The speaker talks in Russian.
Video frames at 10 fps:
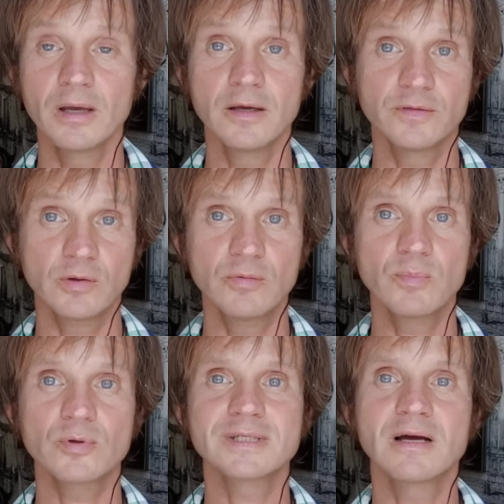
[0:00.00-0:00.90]
И второй
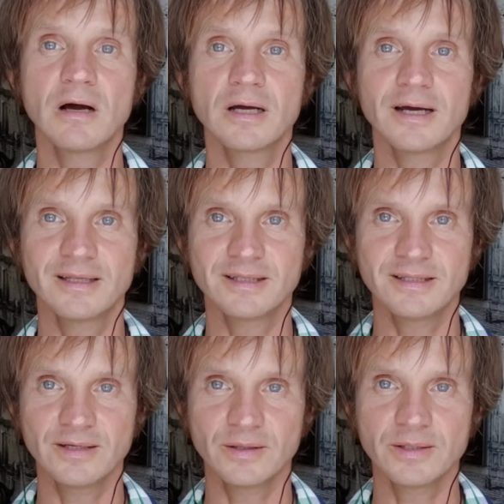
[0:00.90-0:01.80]
вопрос, как это
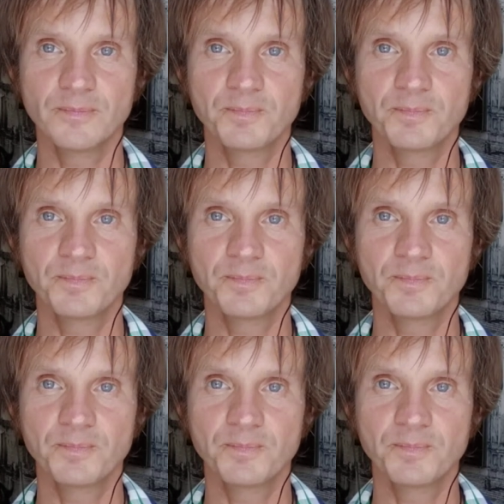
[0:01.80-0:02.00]
делать?